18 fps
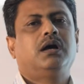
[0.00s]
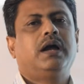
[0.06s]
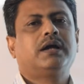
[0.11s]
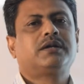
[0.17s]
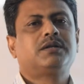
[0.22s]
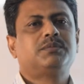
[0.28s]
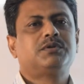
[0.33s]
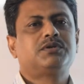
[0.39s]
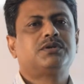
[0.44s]

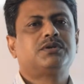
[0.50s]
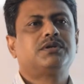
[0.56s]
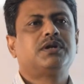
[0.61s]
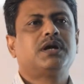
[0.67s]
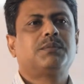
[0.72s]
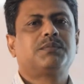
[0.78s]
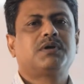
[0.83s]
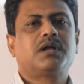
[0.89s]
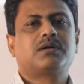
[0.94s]
একটি বিষয় নিয়ে
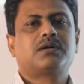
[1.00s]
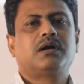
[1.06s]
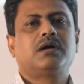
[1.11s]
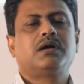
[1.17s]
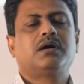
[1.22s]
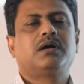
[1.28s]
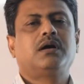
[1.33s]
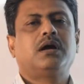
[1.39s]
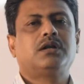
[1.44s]
আমরা
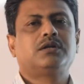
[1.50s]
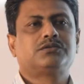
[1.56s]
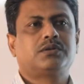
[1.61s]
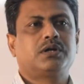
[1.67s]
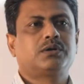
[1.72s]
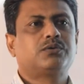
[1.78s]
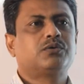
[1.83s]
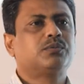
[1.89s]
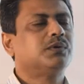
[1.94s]

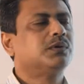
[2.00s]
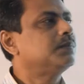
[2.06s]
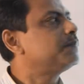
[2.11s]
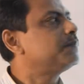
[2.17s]
আলোচনা করব